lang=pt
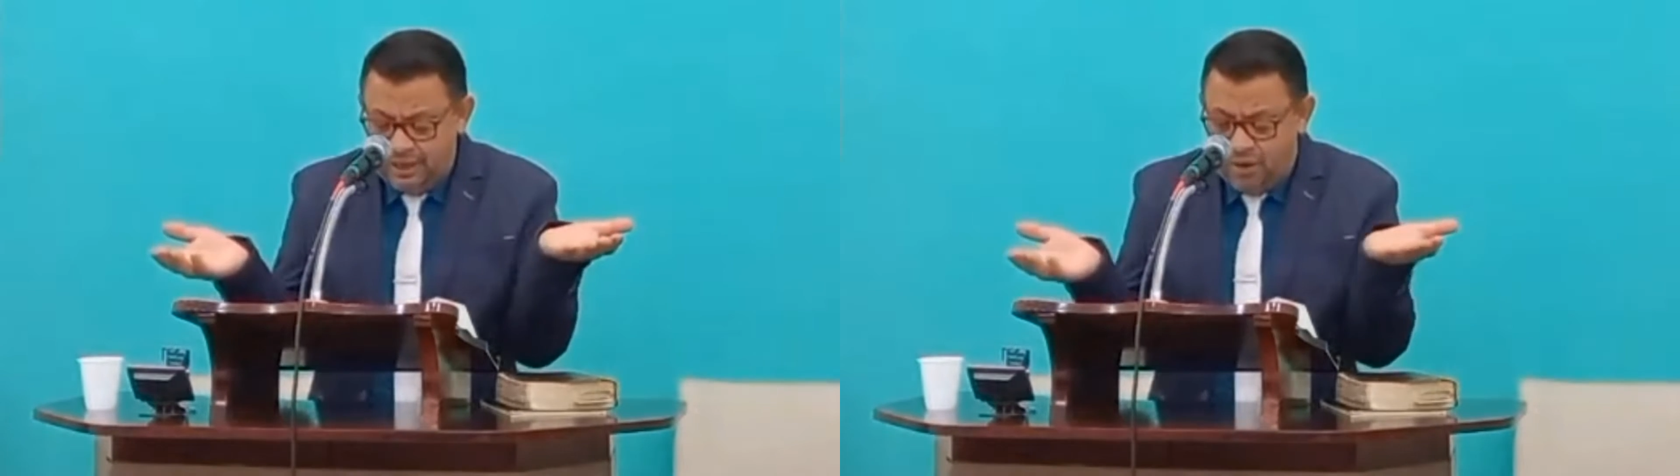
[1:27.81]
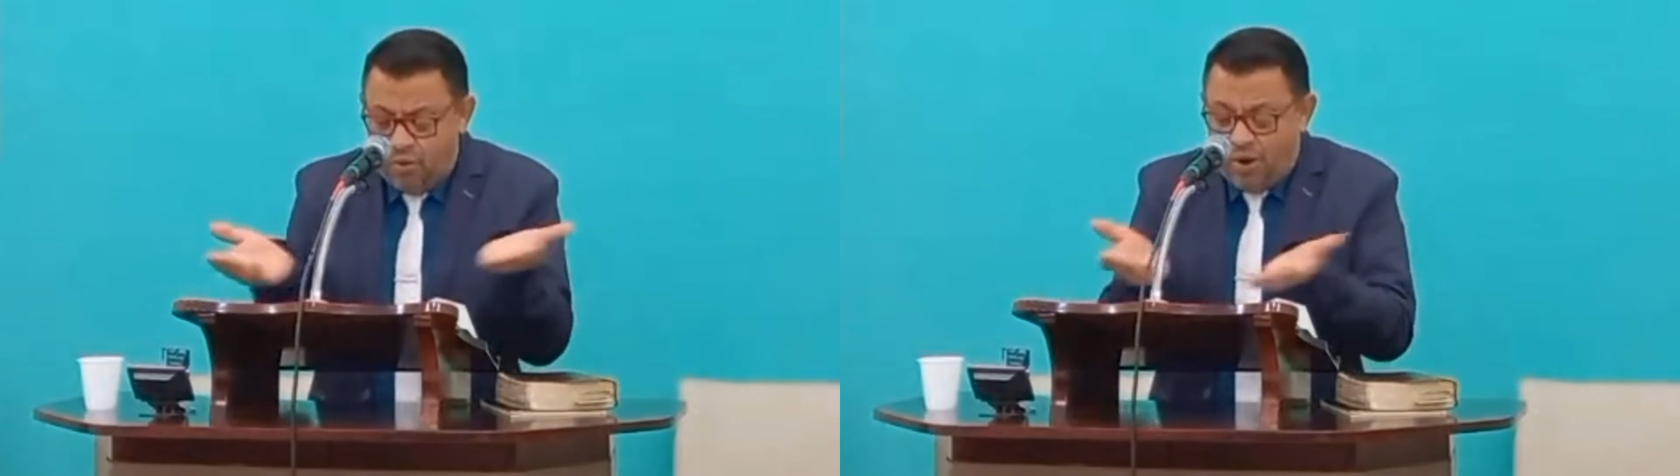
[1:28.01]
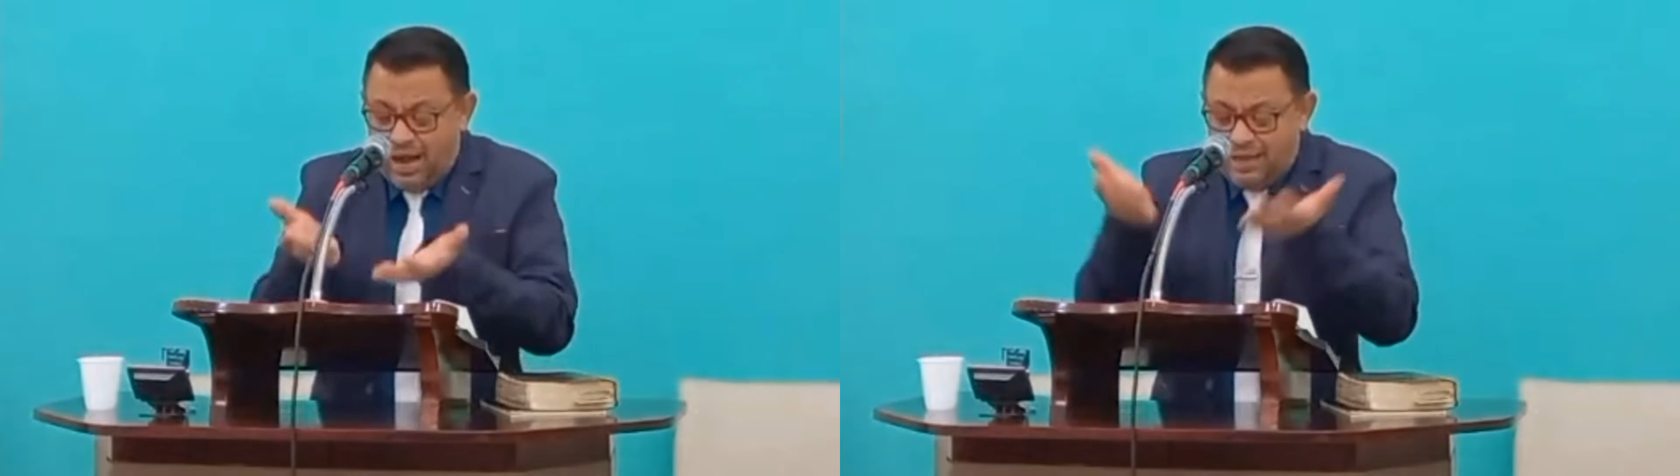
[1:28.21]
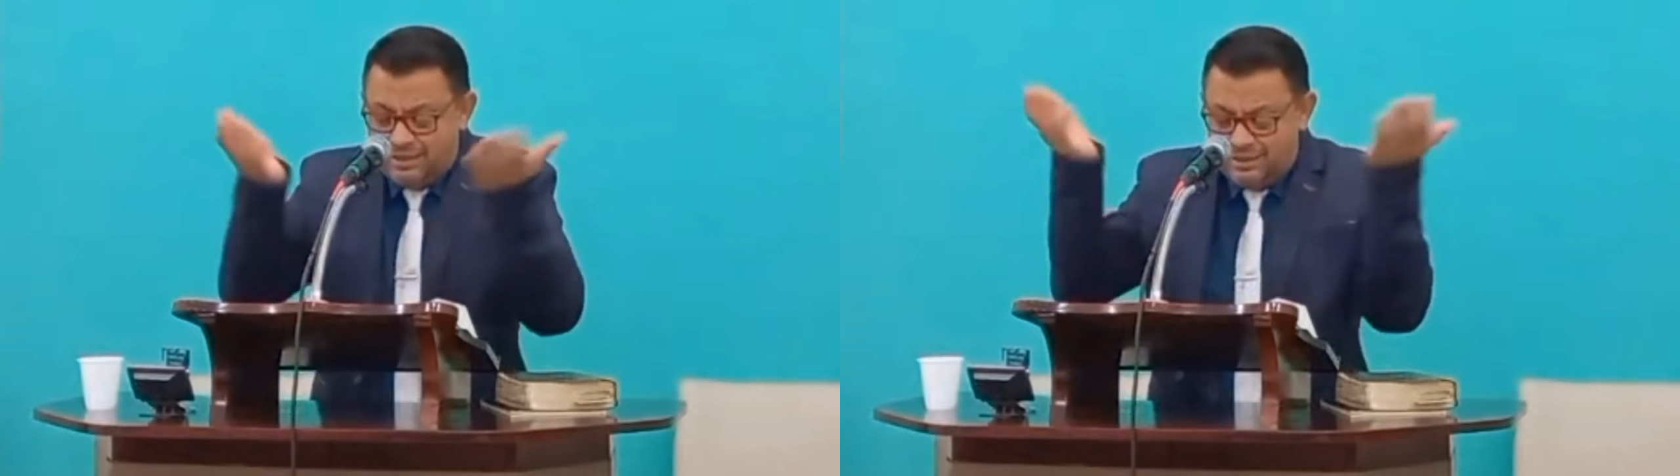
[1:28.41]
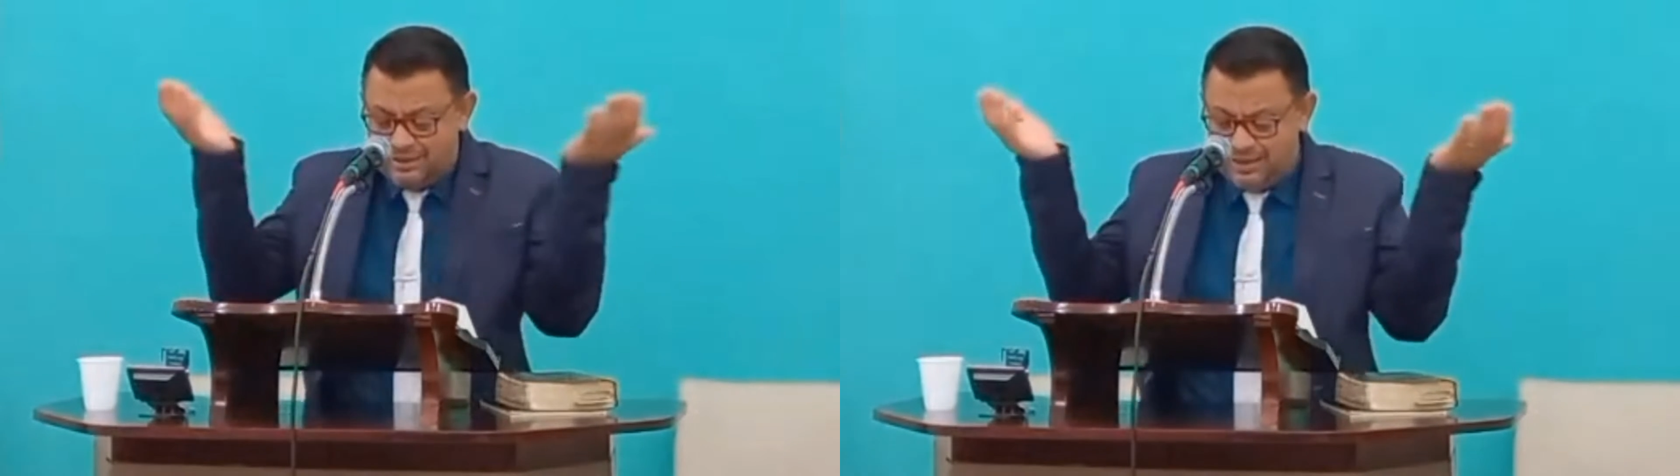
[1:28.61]
É um
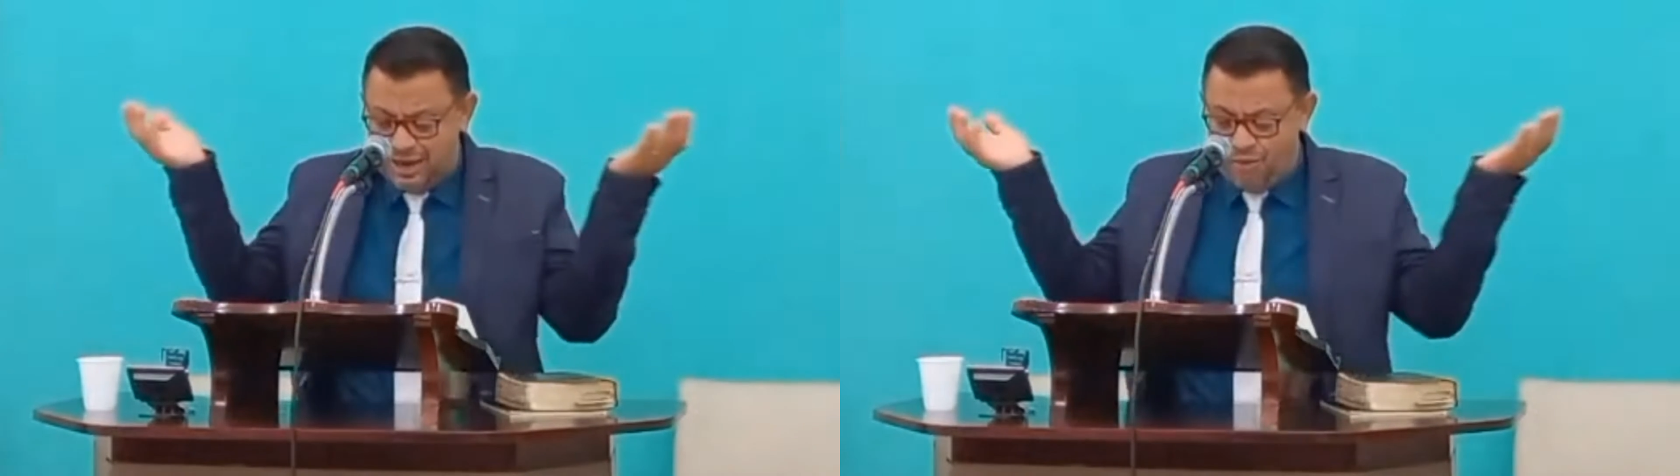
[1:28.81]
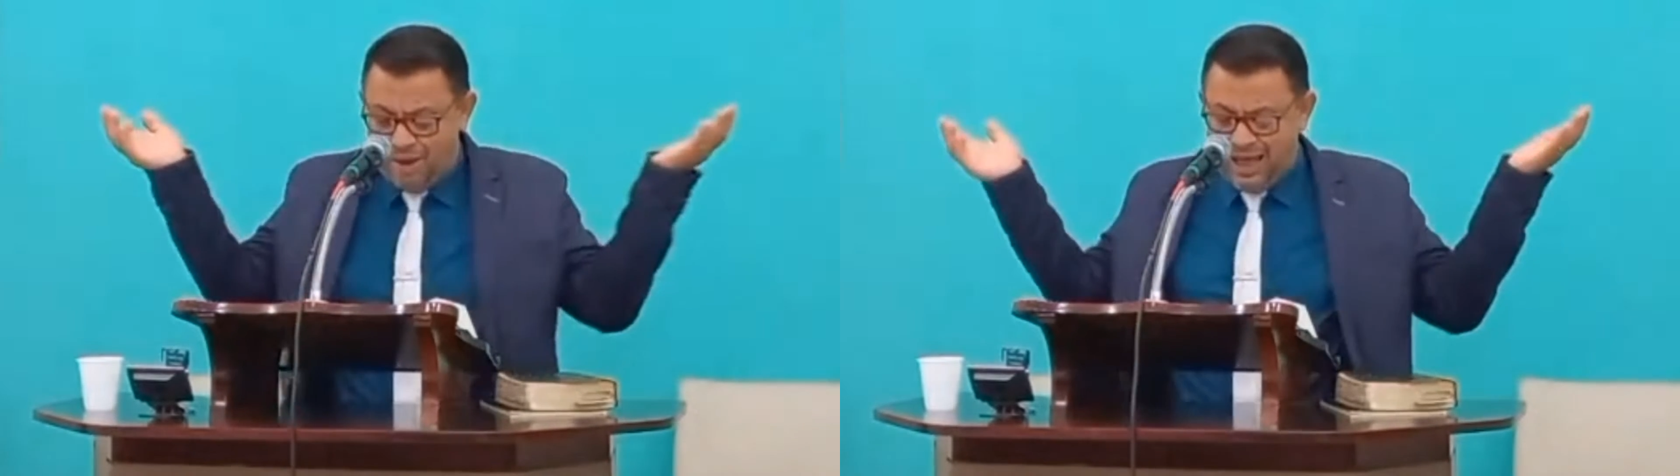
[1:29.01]
oásis, é uma